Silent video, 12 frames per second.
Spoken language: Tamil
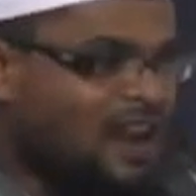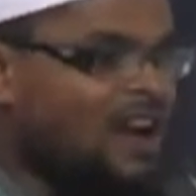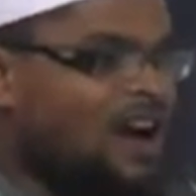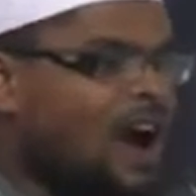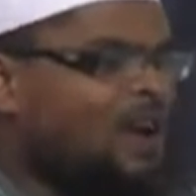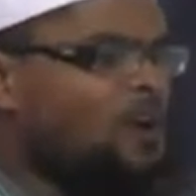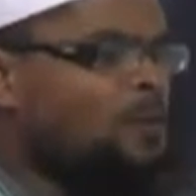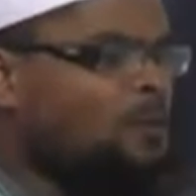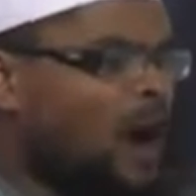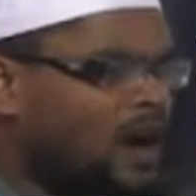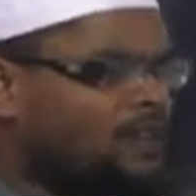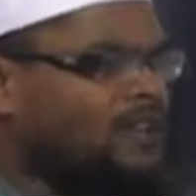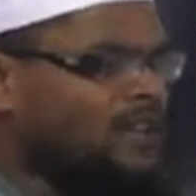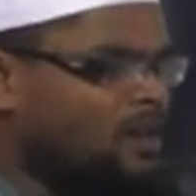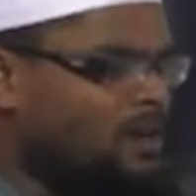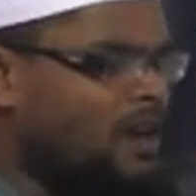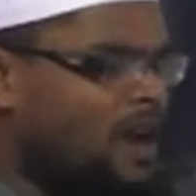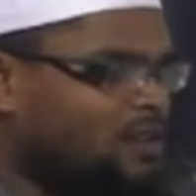அழகான ஒரு பாடத்தை
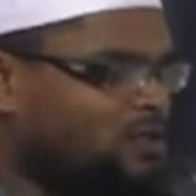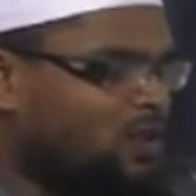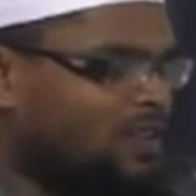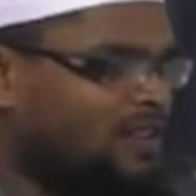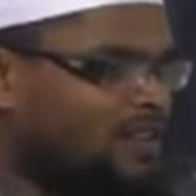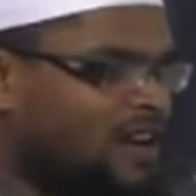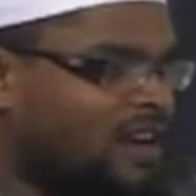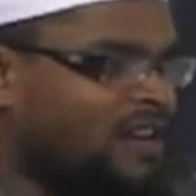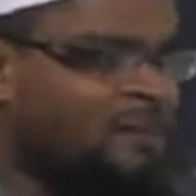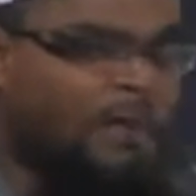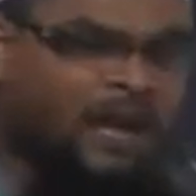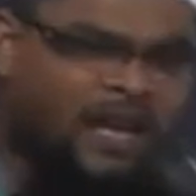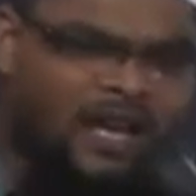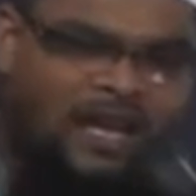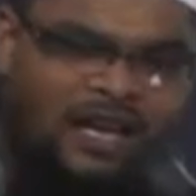நபிகளா சொல்லி தந்தார்கள் எப்படி